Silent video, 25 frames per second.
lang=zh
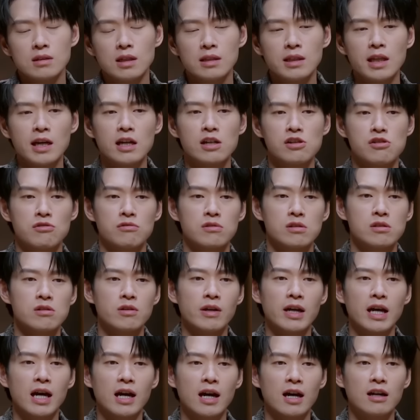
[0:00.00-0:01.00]
那那个时候你就应
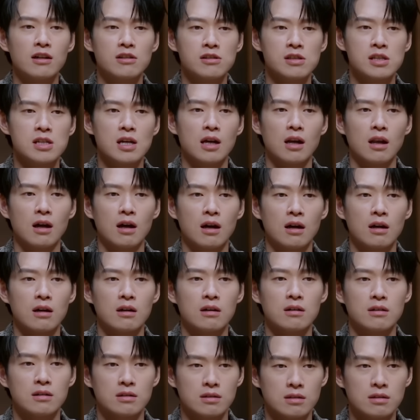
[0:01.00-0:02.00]
该开始戒了。我就
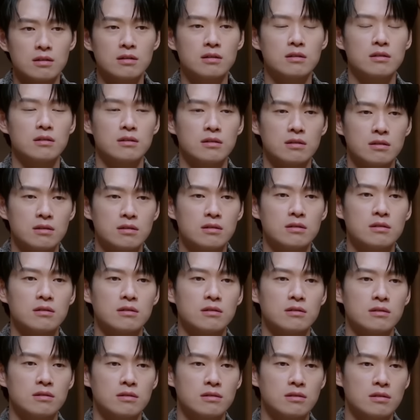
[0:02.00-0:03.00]
戒了。
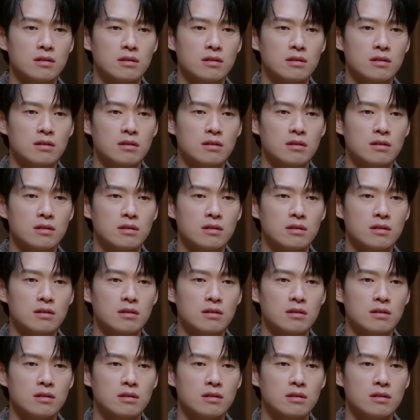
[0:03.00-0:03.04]
二